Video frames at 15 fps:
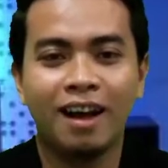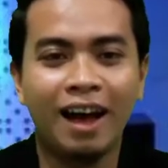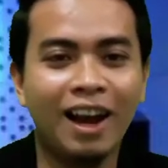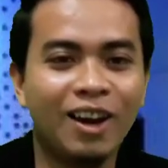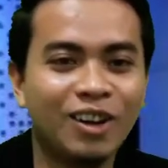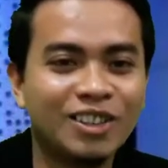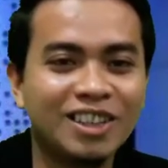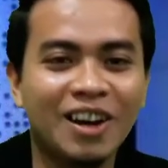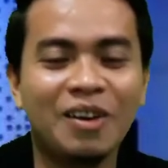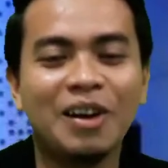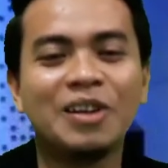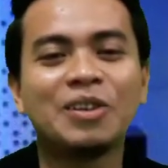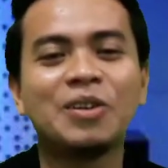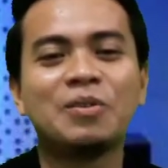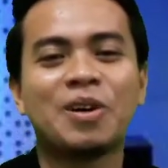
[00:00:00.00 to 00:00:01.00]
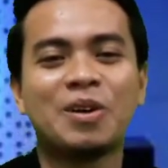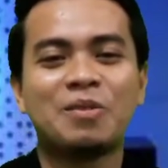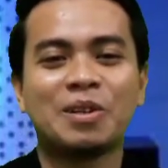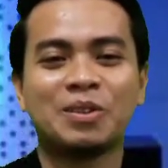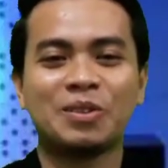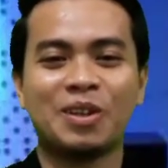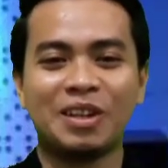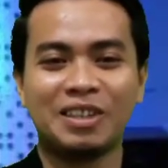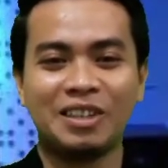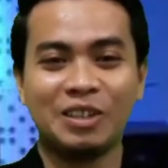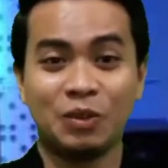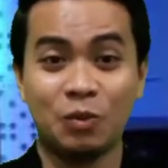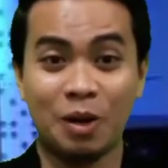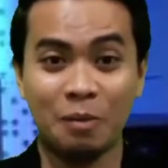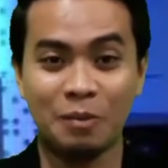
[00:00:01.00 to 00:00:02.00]
Halo, Assalamualaikum
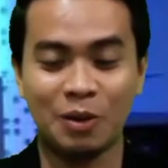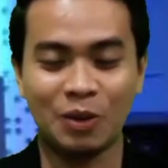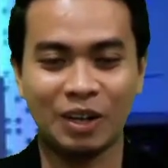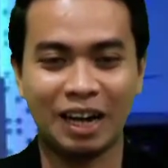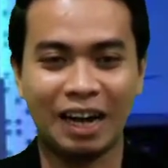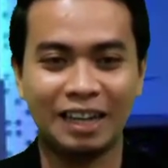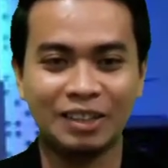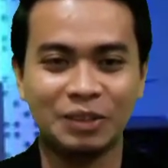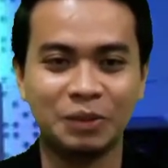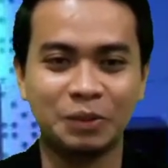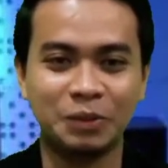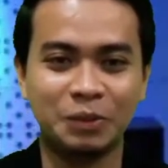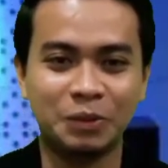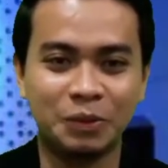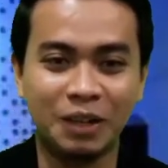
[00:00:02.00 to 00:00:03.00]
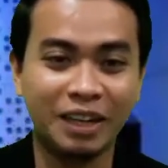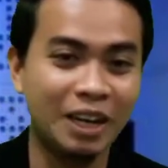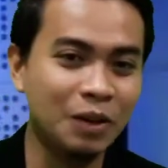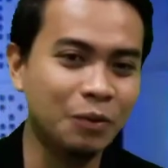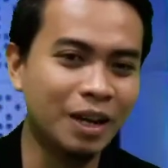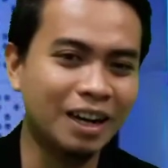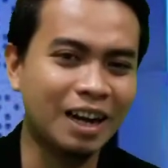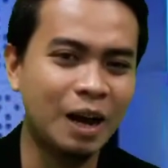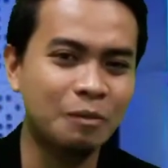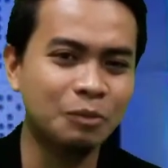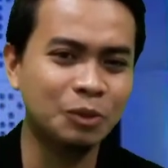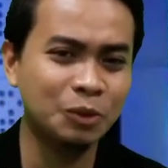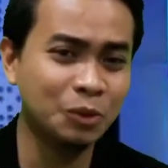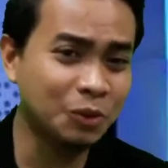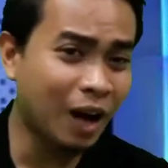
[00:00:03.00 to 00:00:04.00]
warahmatullahi wabarakatuh. Oke, okay,
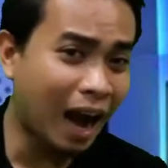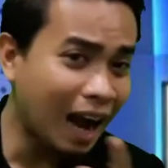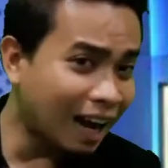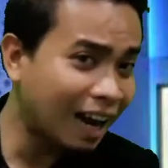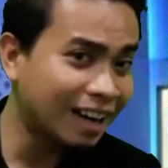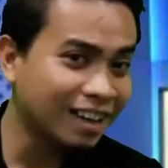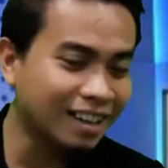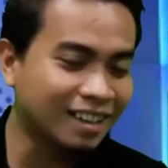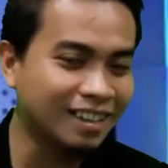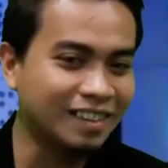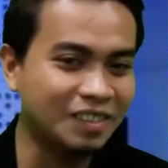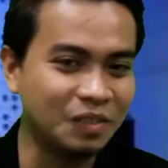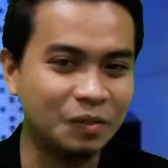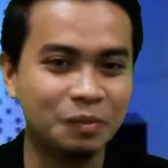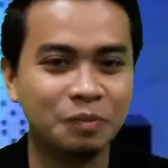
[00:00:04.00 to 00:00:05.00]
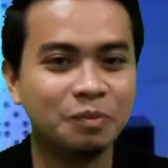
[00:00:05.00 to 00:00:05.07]
welcome to Akan Learning.